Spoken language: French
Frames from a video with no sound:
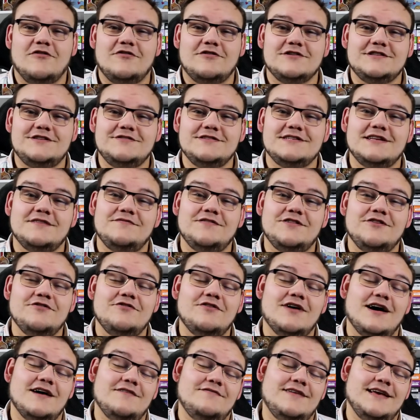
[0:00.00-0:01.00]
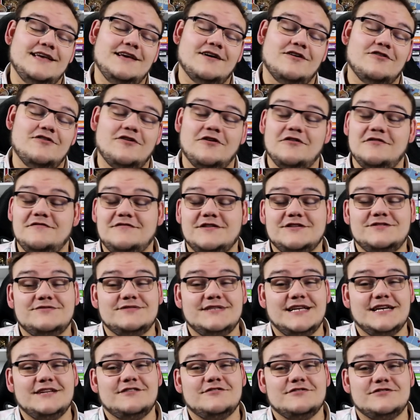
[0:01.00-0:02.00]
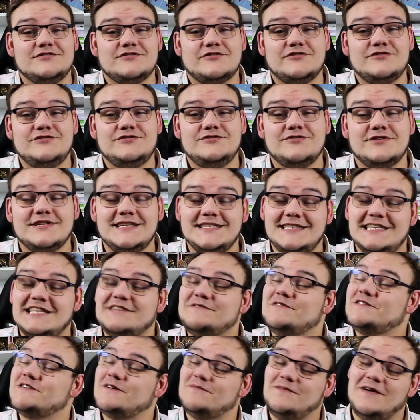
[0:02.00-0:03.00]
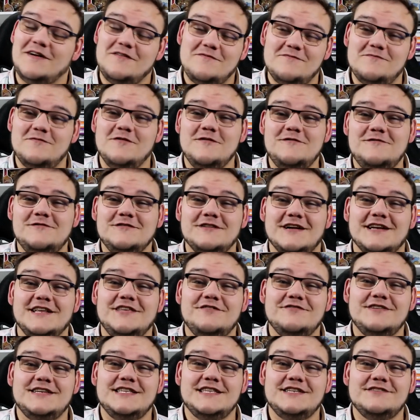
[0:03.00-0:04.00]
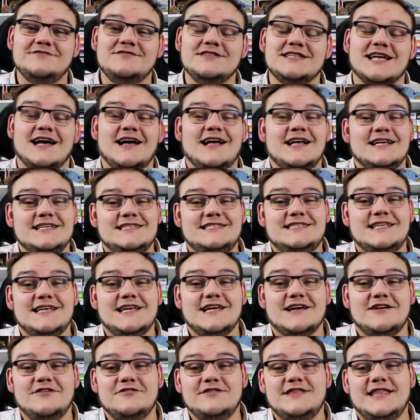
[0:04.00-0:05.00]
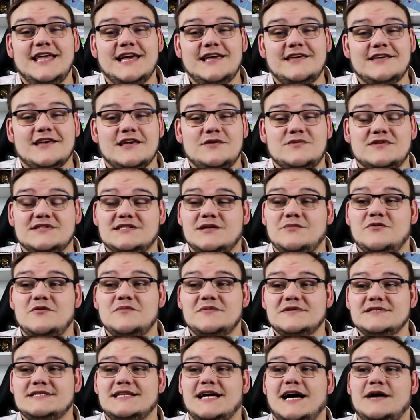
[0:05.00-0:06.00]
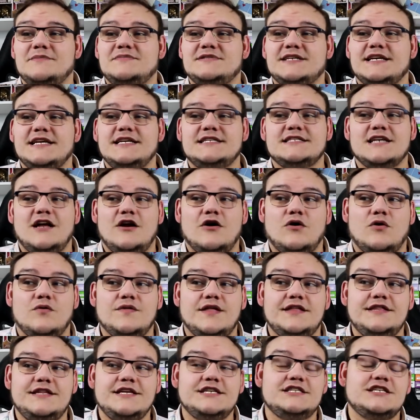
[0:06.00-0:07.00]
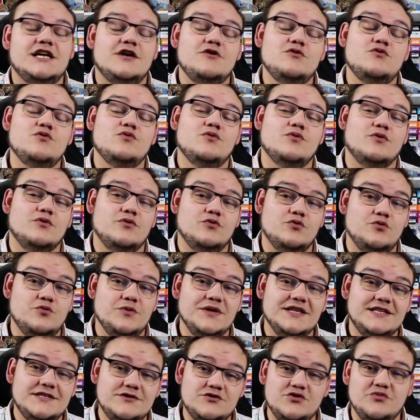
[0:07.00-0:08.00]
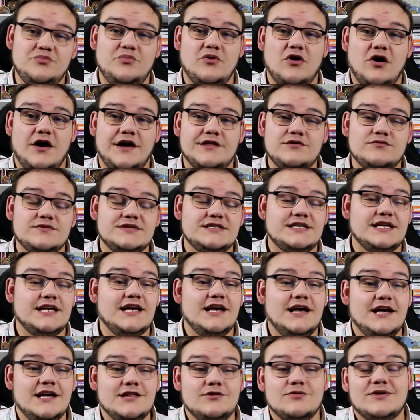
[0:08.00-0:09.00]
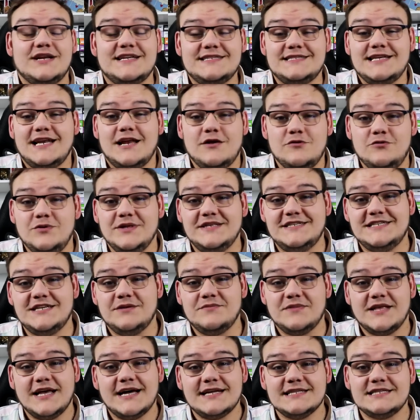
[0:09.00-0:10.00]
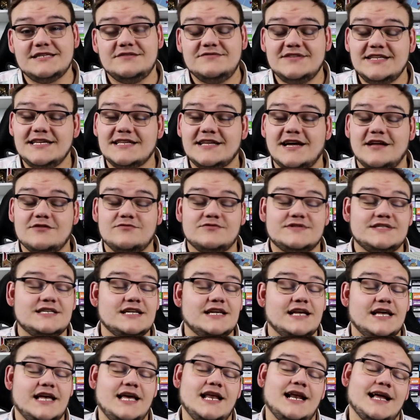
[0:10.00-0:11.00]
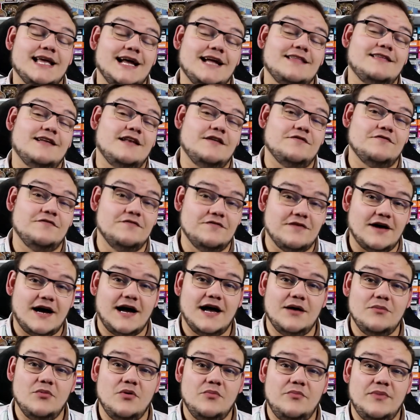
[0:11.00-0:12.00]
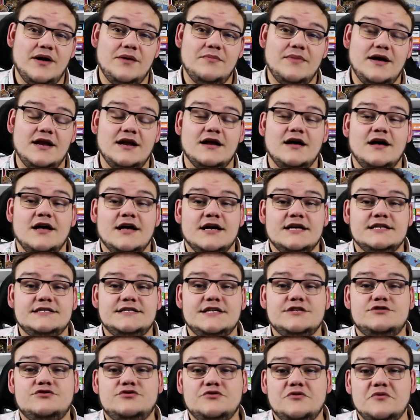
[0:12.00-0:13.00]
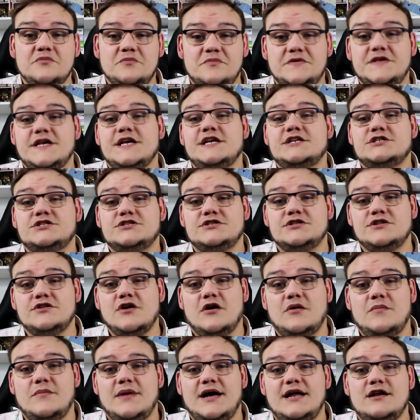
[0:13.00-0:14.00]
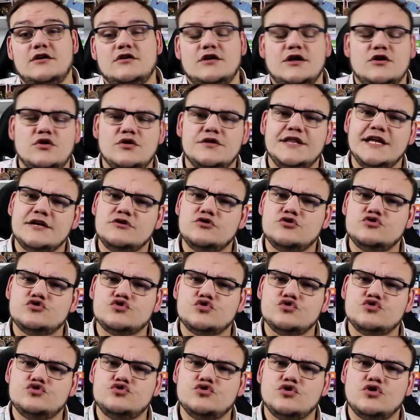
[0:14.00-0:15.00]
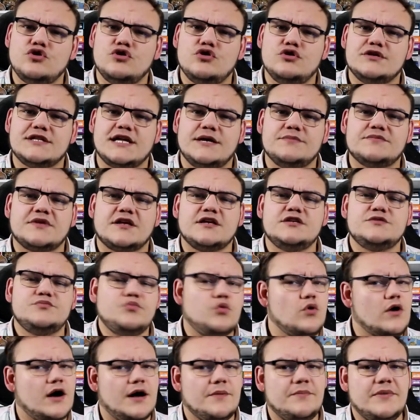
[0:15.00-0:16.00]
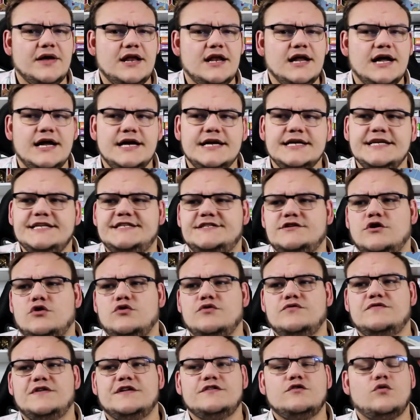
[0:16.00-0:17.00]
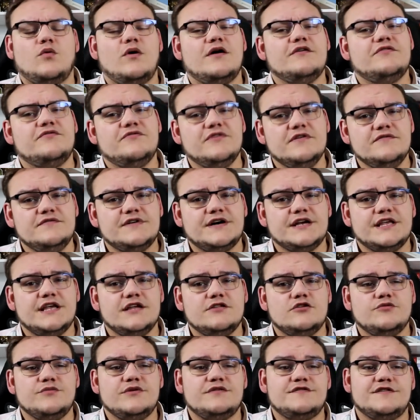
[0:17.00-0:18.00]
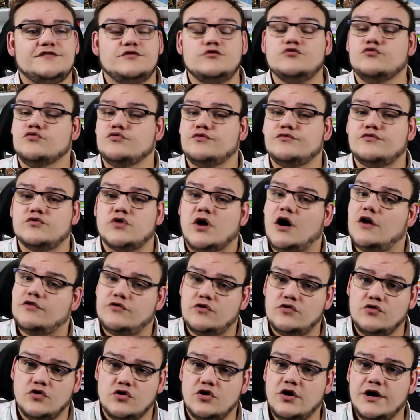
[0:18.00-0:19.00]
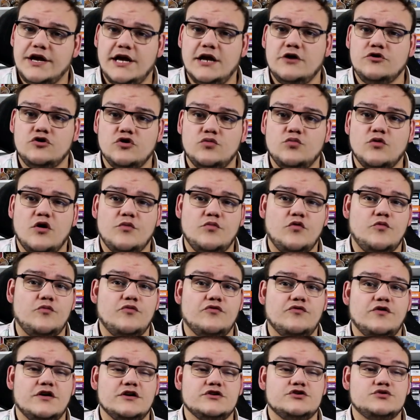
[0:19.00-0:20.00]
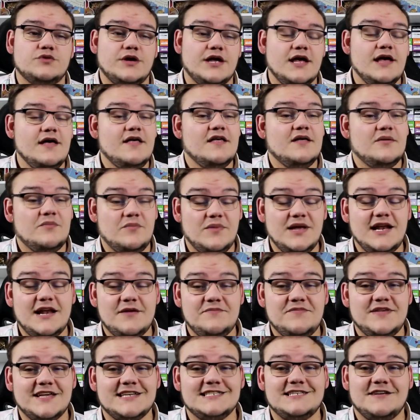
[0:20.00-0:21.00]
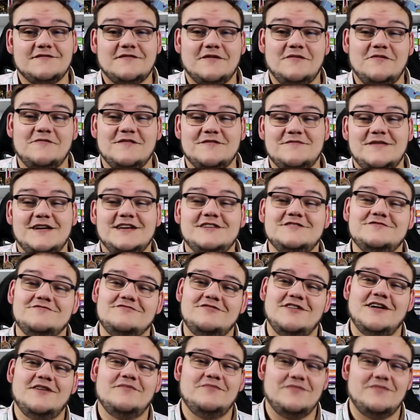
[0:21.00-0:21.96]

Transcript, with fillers: On continue cette vidéo avec encore une fois du deck de structure, décidément j'en parle beaucoup dans les Yugi News, c'est le deck et eh bien simplement Trap Tricks. Alors on a déjà eu huit supports annoncés, donc là c'est la huitième carte qui vient d'être annoncée et la carte elle est vraiment pas mal, c'est une piège normale. Le deck de structure euh, Trap Tricks pour rappel, il sort le 23 février 2022 donc il faudra attendre encore quelques mois pour pouvoir le jouer, mais la piège est vraiment pas mal, je vous la